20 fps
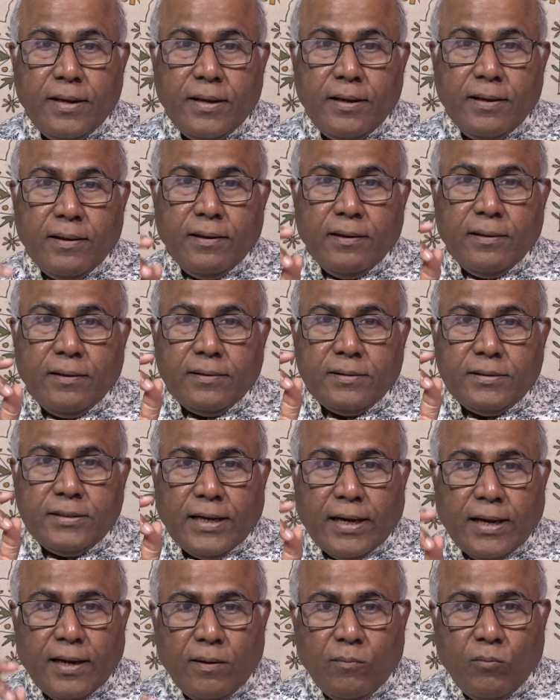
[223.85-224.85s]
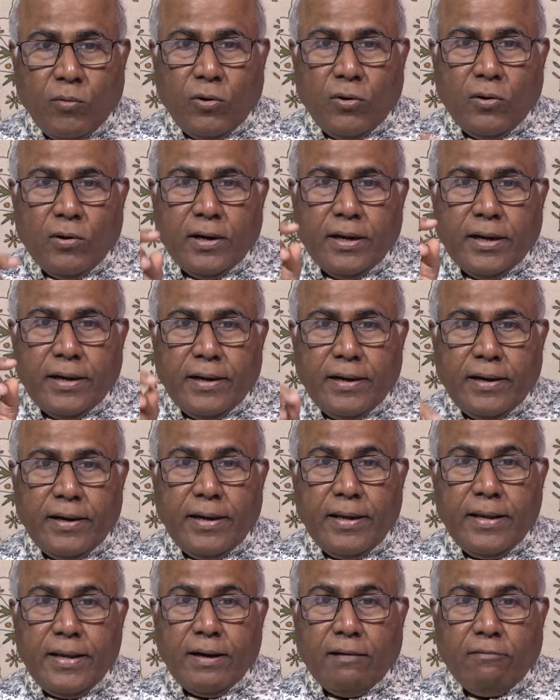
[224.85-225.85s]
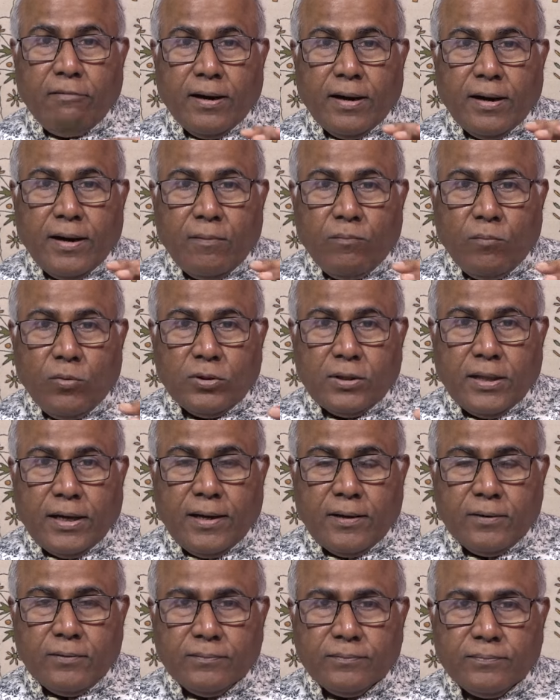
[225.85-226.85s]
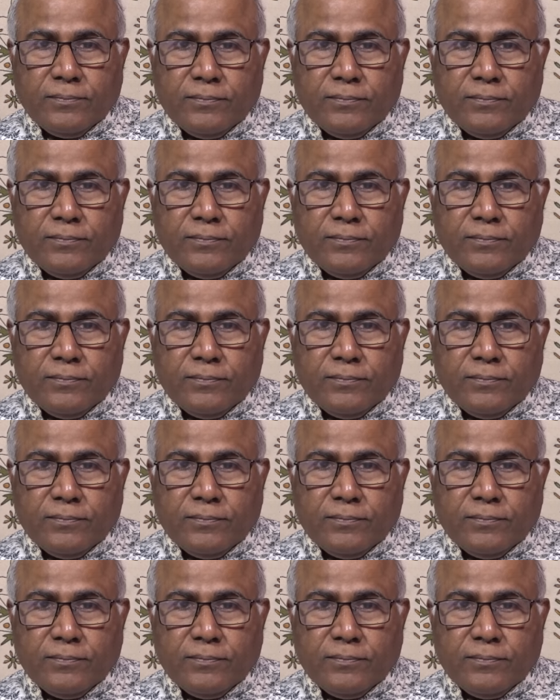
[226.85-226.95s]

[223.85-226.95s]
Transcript: ఈ జగన్మోహన్ రెడ్డిని ఎవరు నమ్ముతారు